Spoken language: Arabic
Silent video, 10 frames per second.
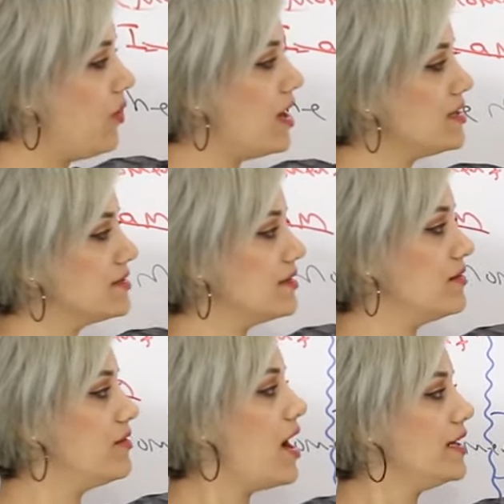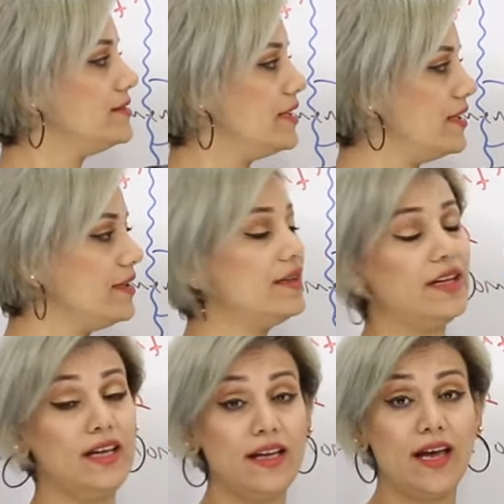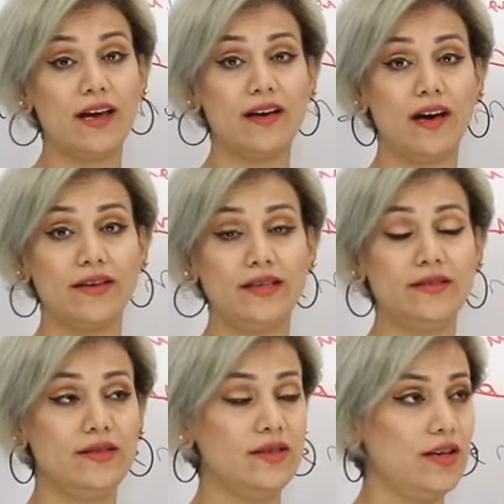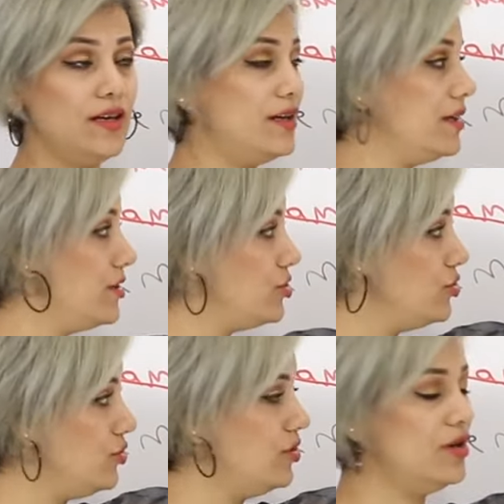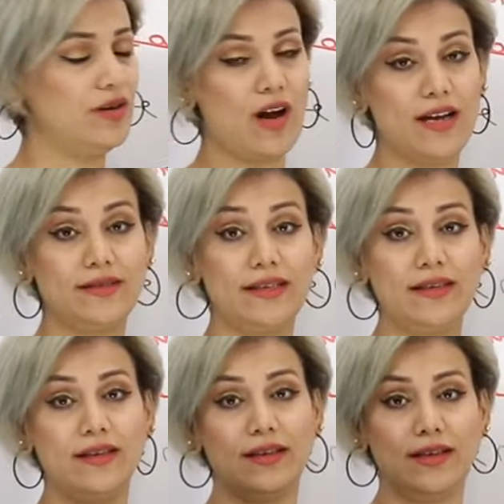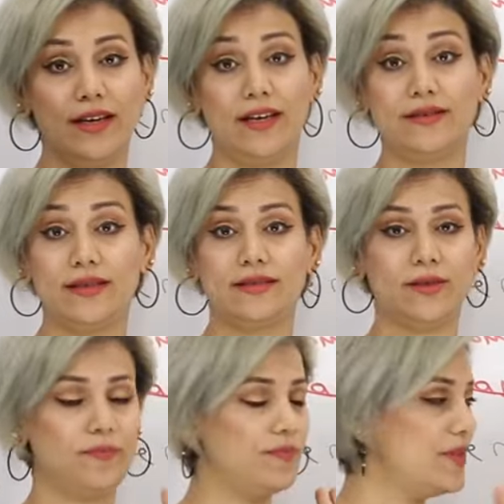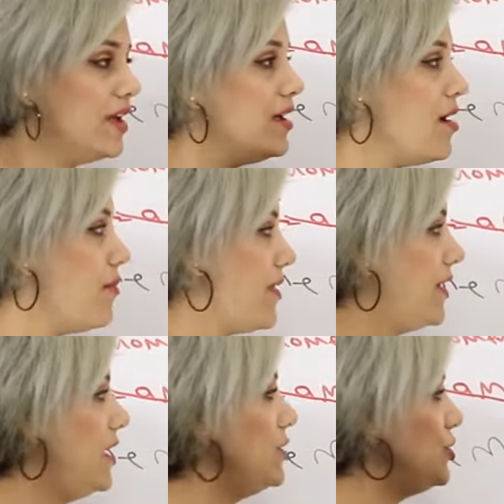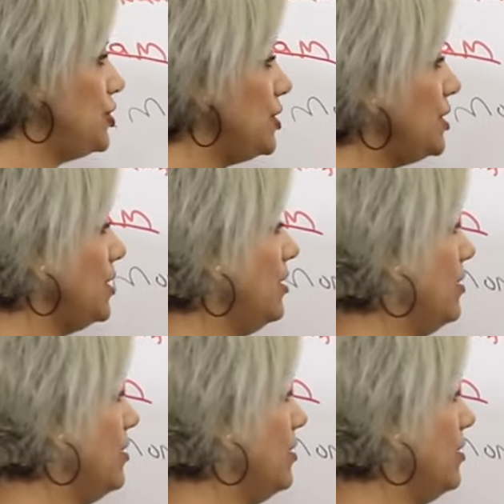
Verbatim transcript: was writing هي كانت آه، شنو writing تكتب مثلا she